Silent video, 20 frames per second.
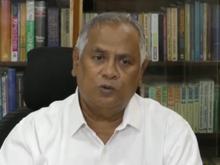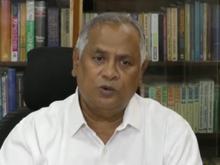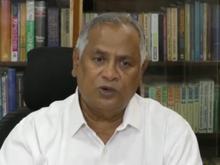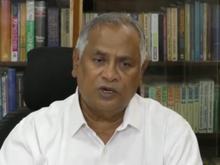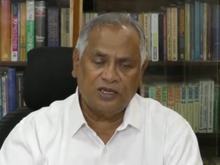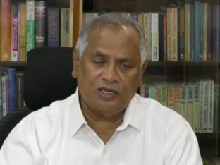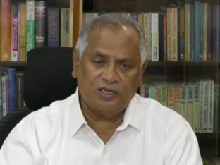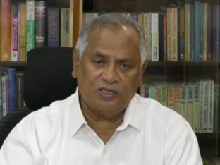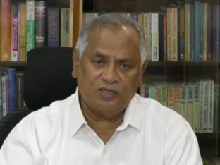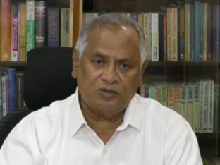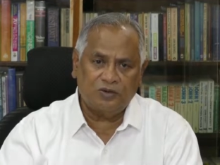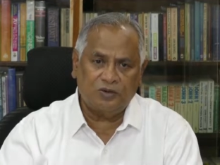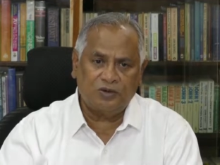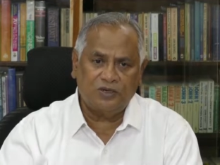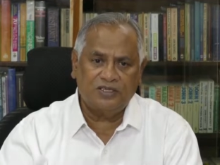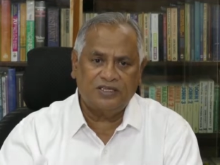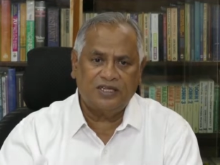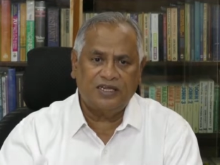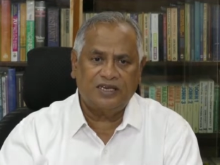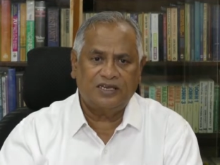உணர்ந்து
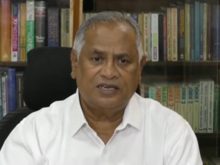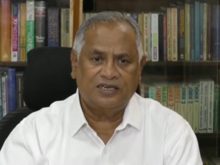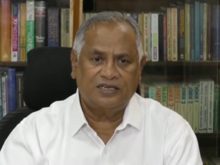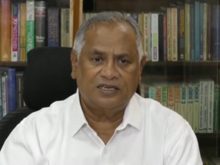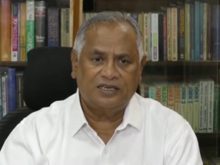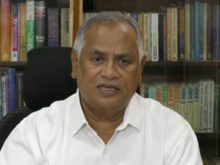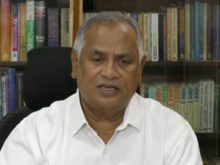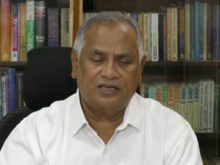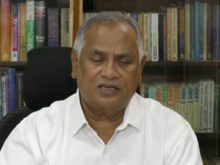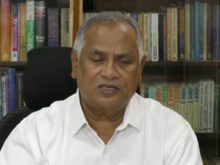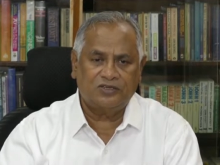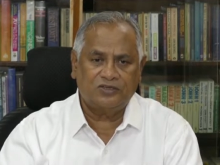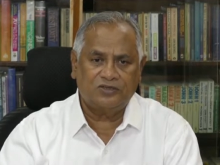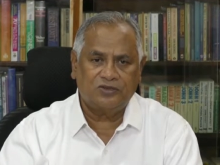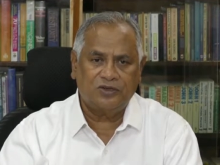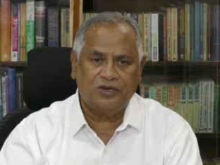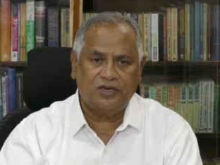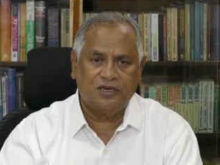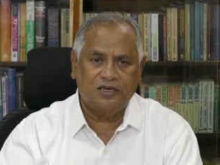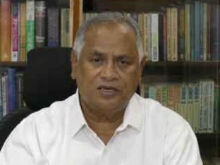கொள்ளுதல் என்ற
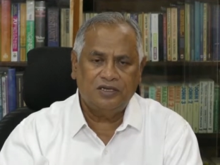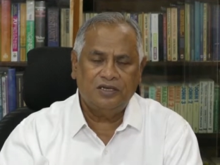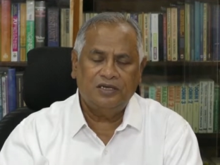சொல்